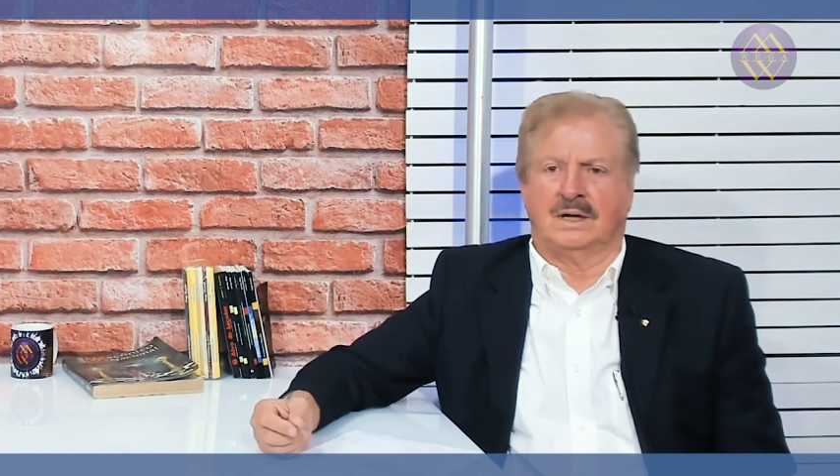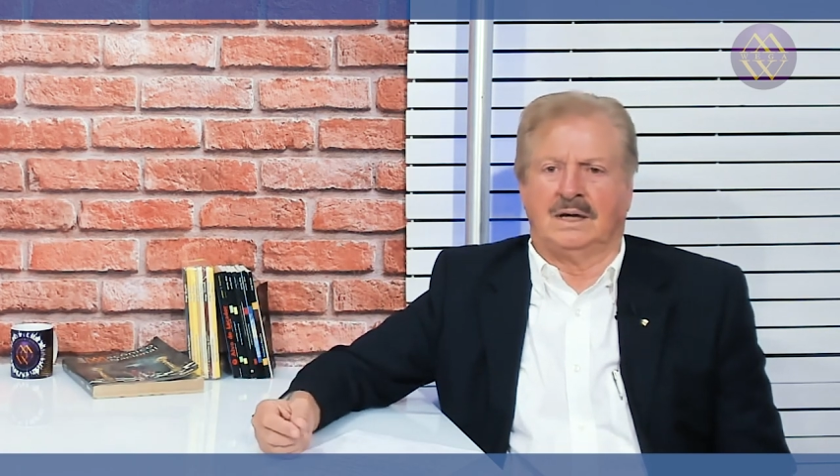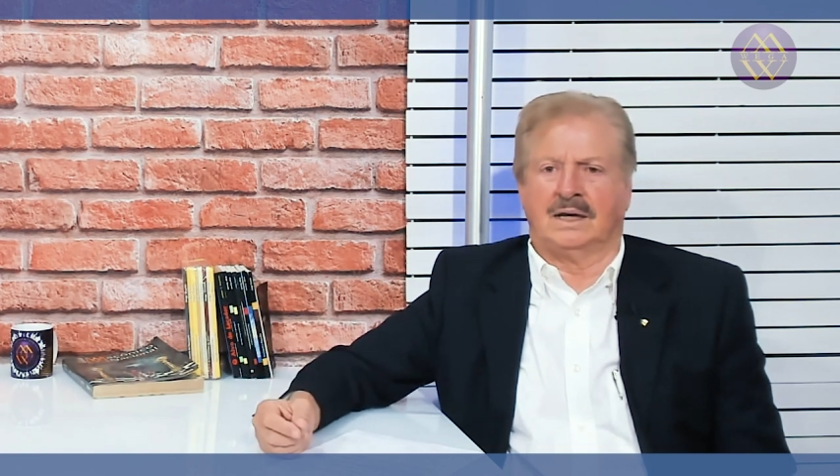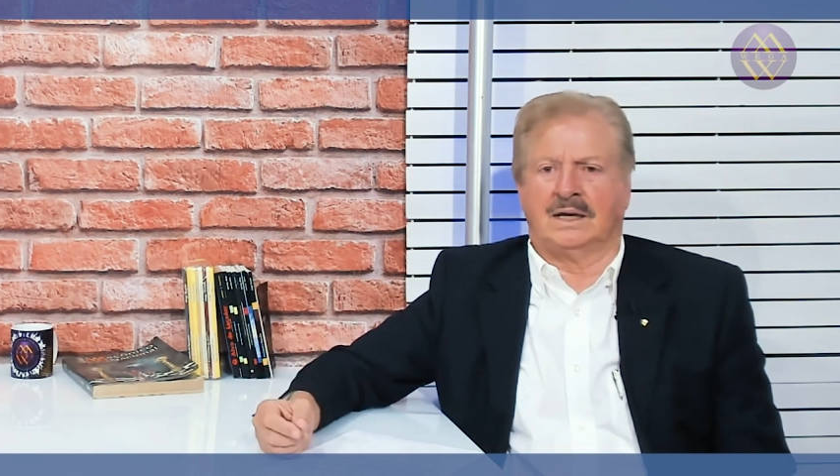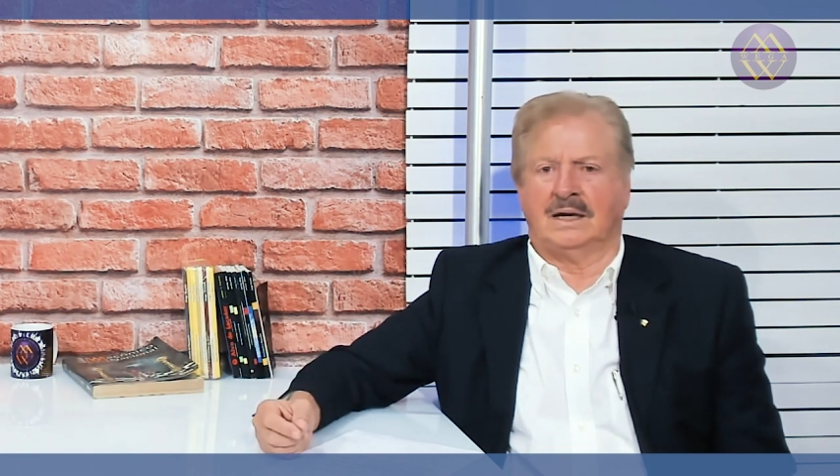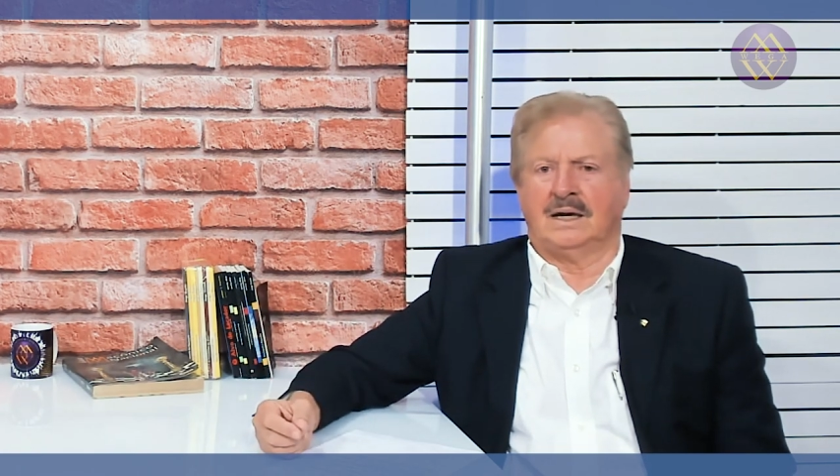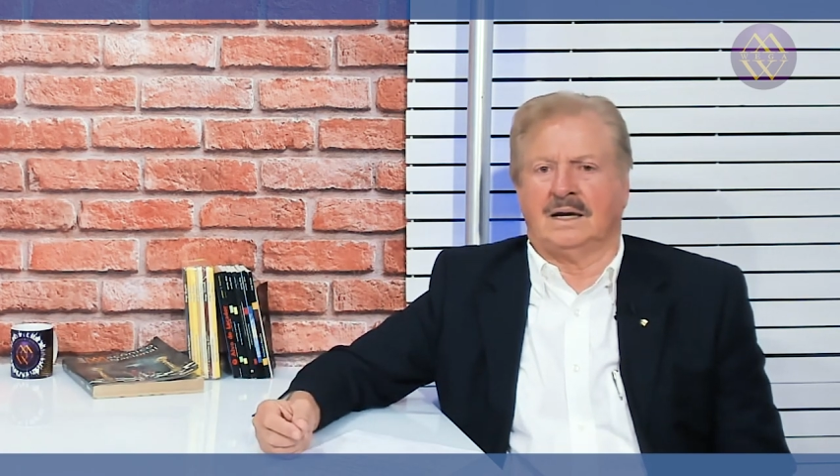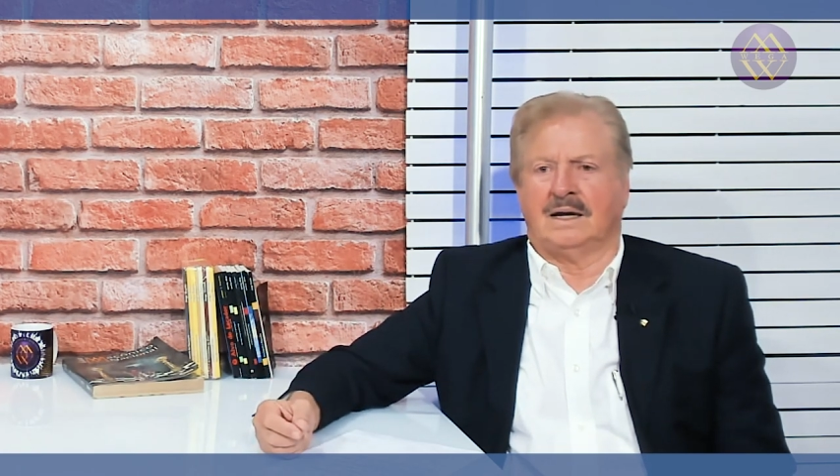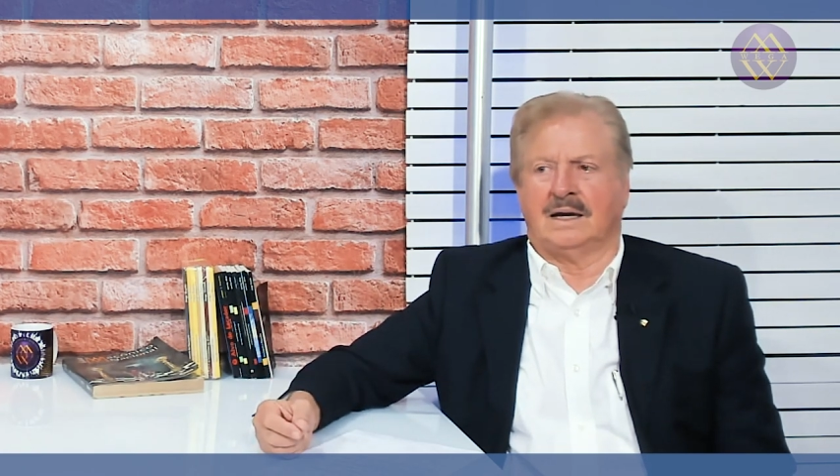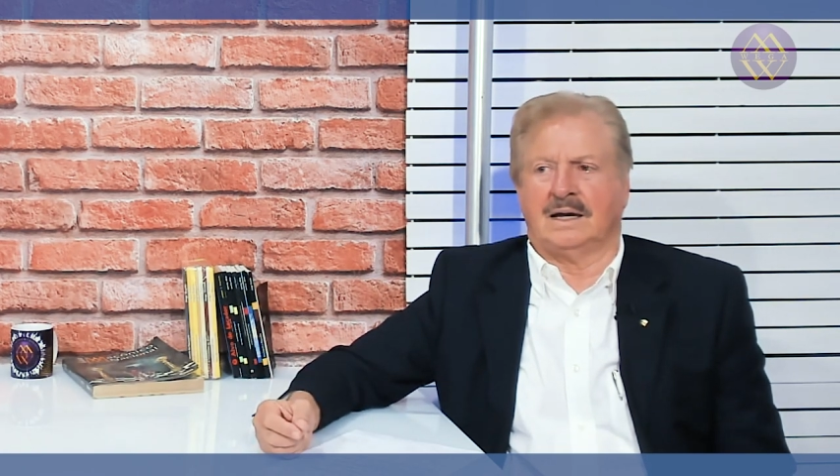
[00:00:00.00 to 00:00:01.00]
e
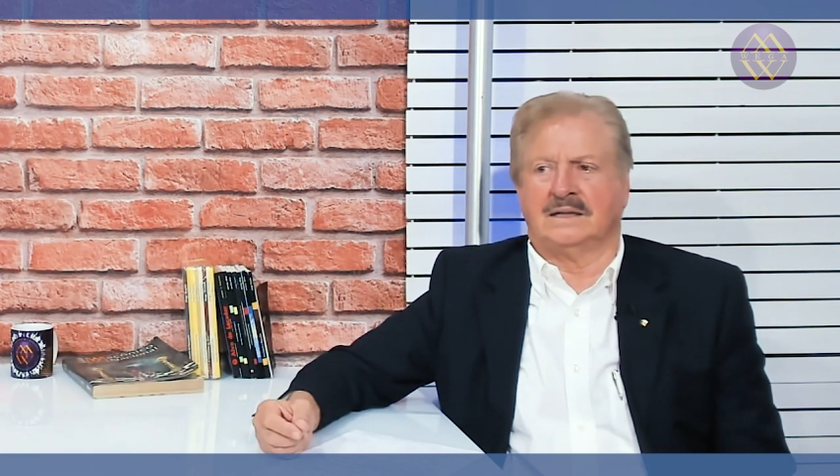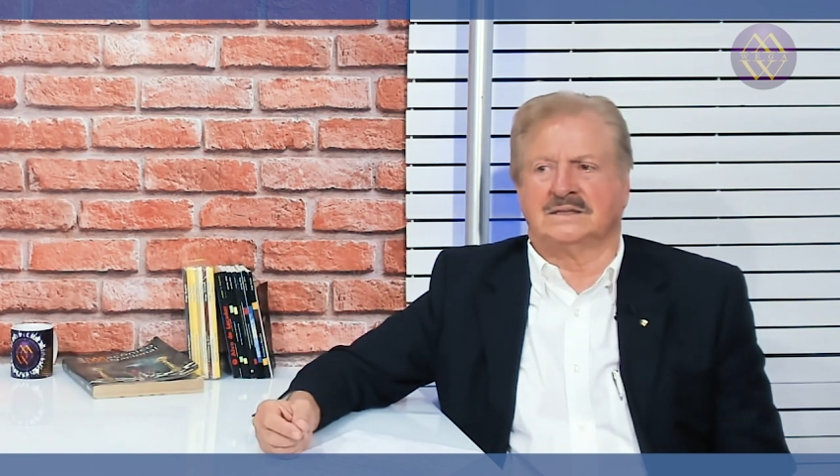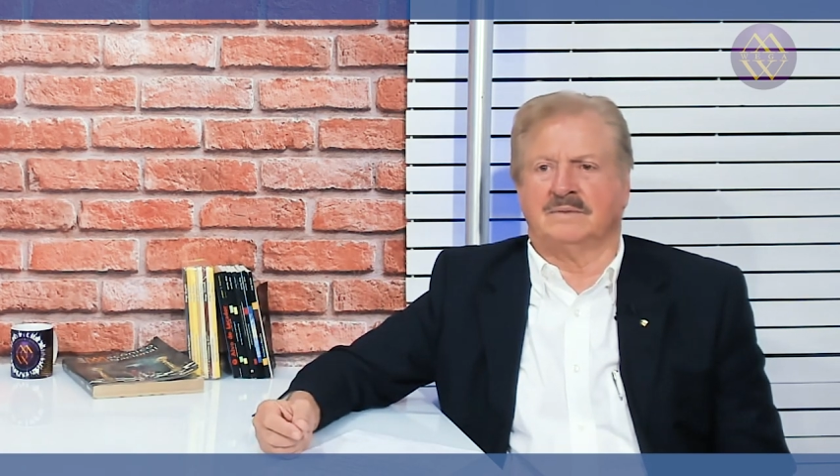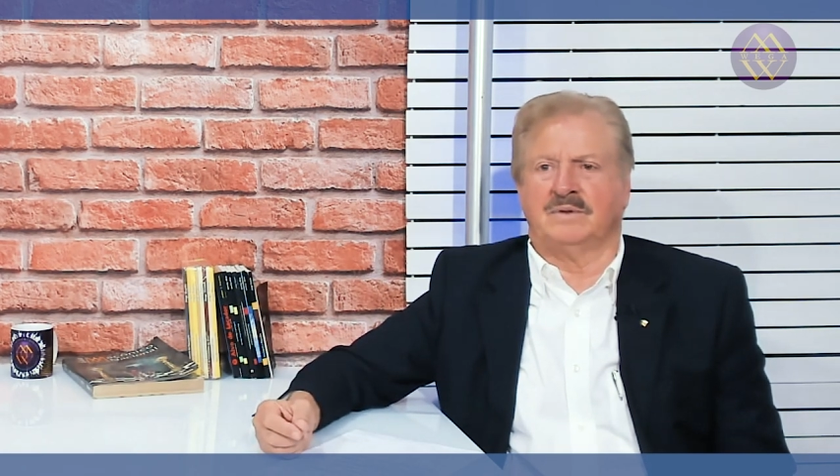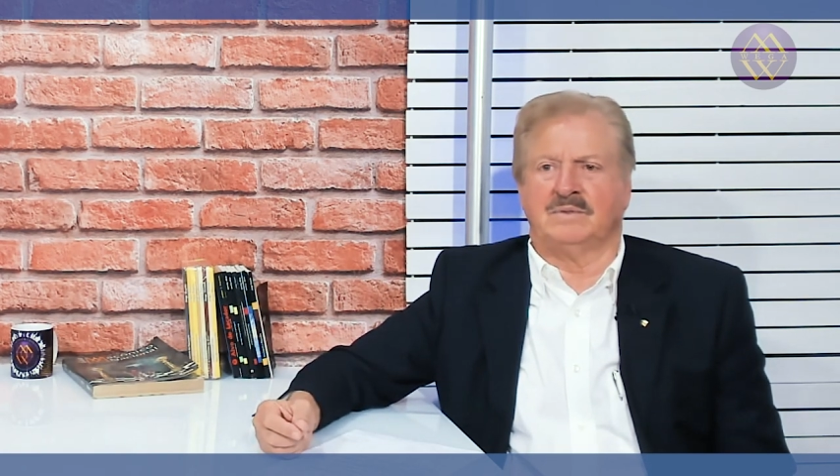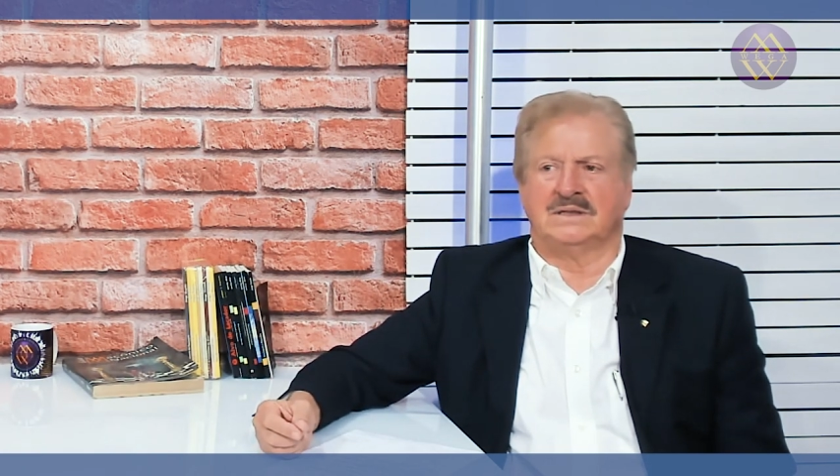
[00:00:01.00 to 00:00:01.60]
que ele sempre me